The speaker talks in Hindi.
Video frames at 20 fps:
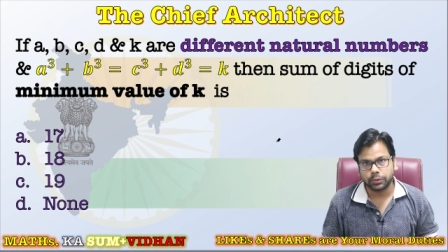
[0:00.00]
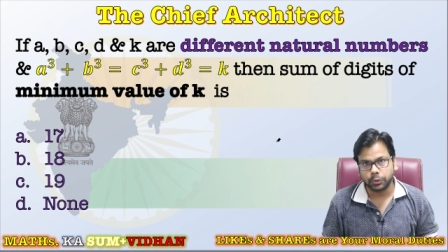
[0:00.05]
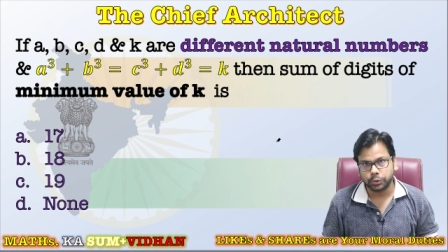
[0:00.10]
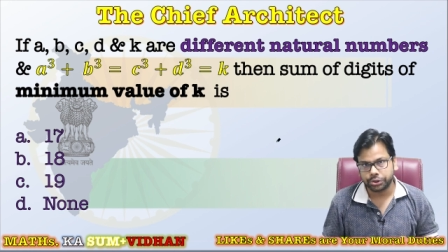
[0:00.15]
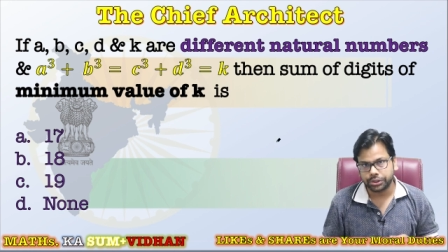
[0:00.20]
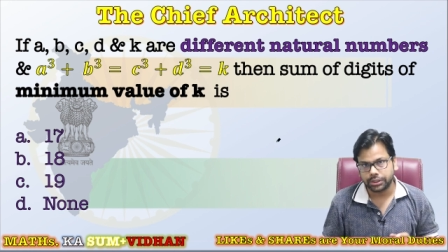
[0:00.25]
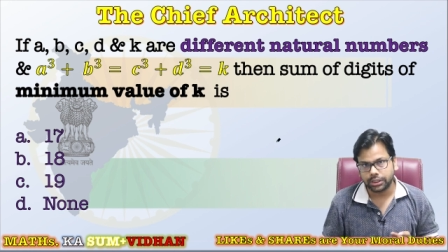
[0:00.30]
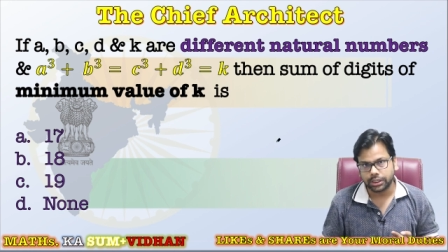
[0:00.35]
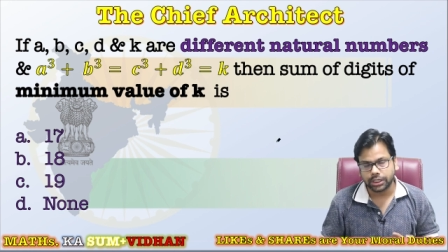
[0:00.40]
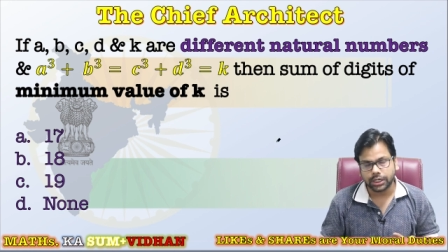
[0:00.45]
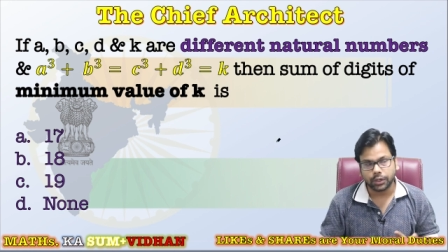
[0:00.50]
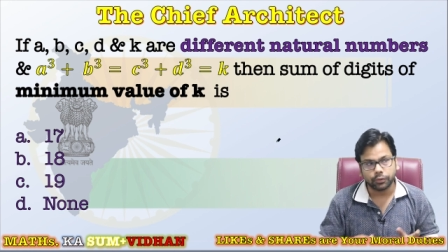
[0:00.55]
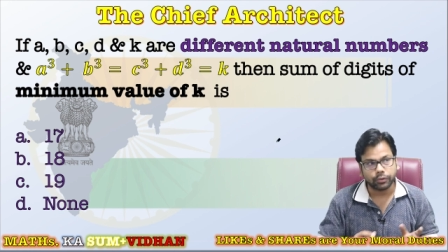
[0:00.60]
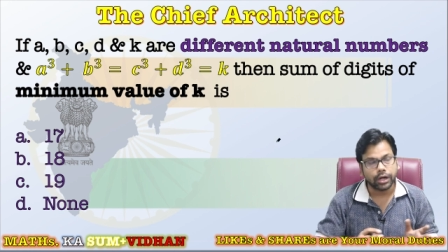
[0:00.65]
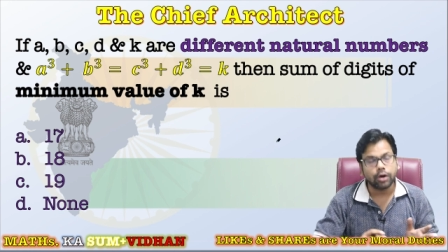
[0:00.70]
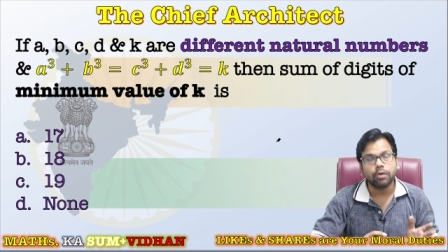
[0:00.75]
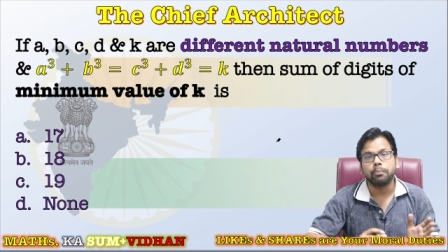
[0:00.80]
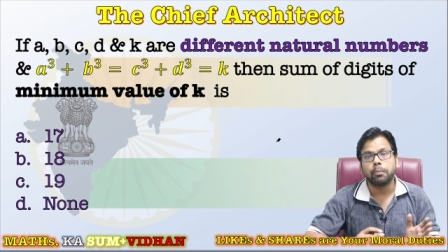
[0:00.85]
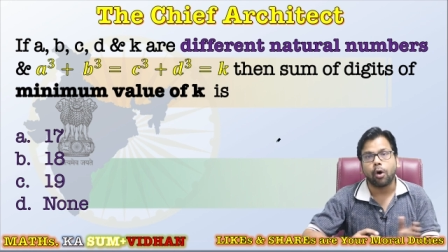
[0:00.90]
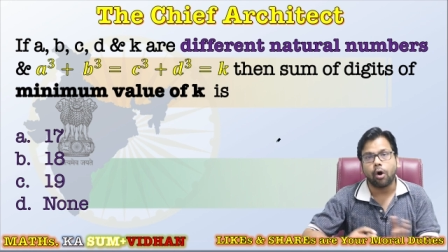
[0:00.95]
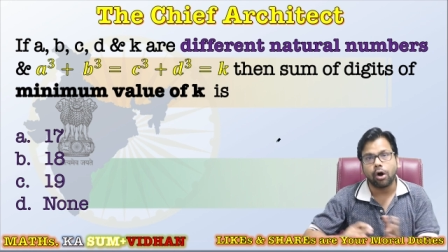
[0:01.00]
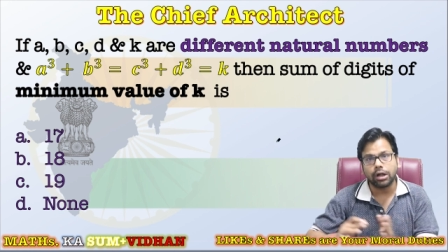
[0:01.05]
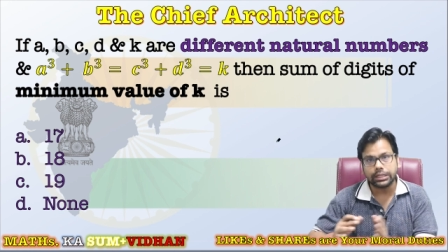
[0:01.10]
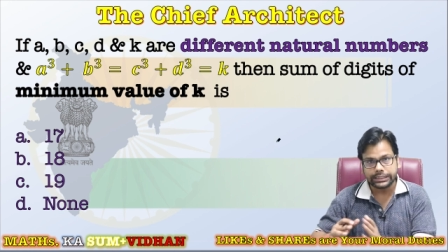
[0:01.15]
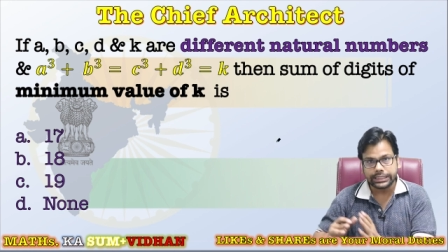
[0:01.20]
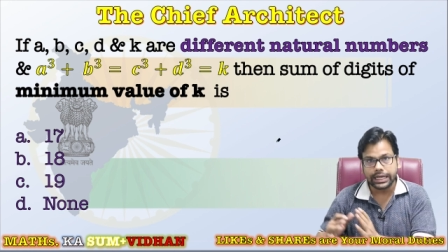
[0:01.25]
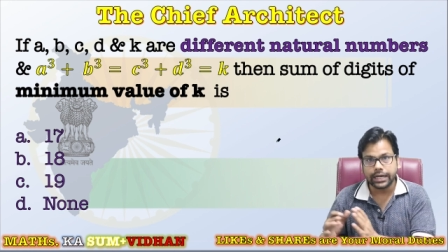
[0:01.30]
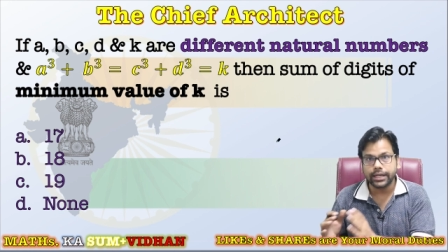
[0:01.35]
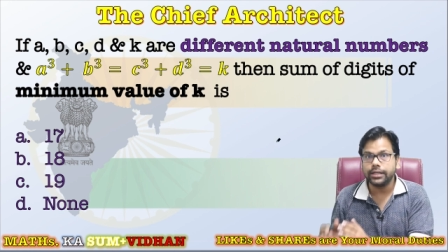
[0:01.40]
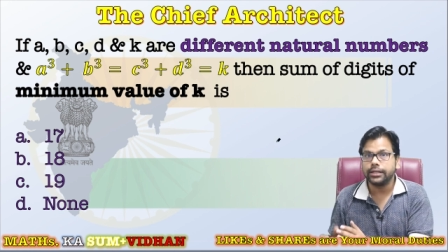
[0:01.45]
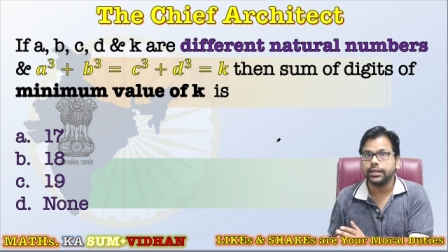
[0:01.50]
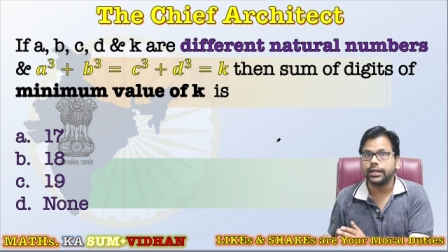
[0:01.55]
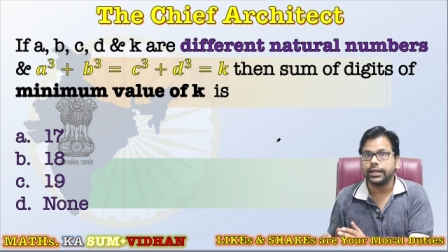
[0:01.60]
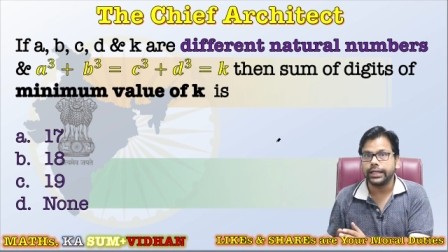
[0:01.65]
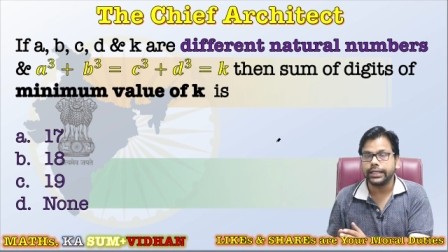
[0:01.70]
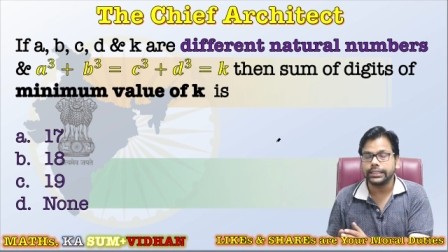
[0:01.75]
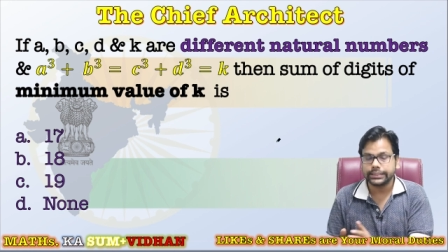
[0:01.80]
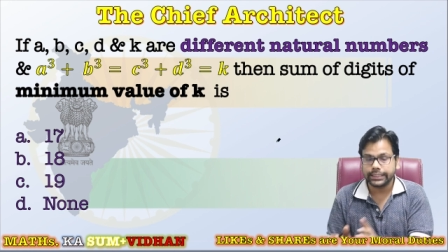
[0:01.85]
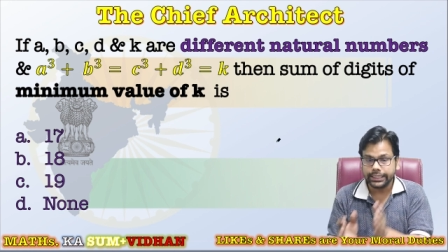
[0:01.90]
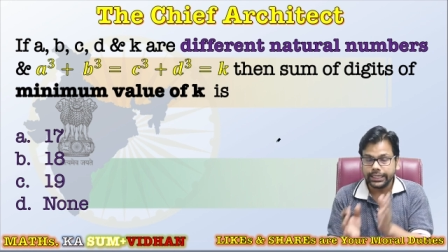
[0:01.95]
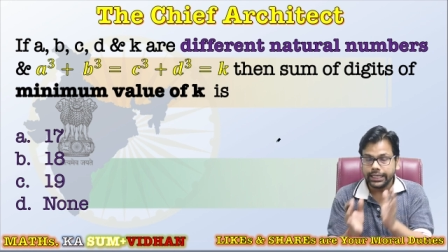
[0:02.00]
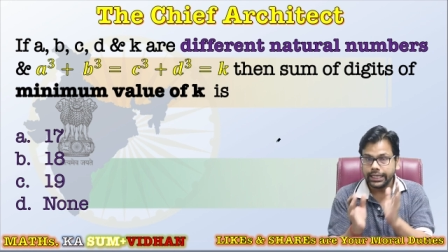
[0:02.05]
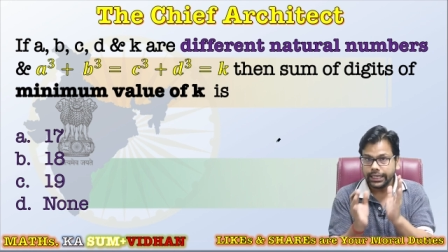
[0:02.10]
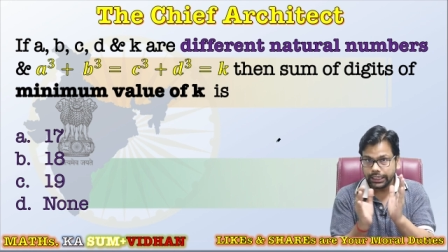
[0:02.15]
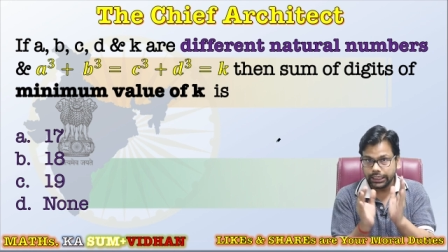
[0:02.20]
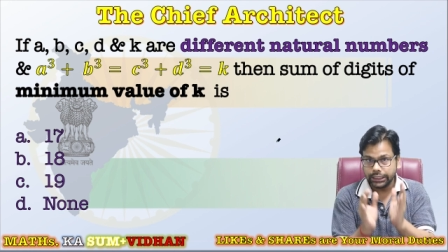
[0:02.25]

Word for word: क्वेश्चन रखा हुआ है और बहुत सारी लर्निंग्स हैं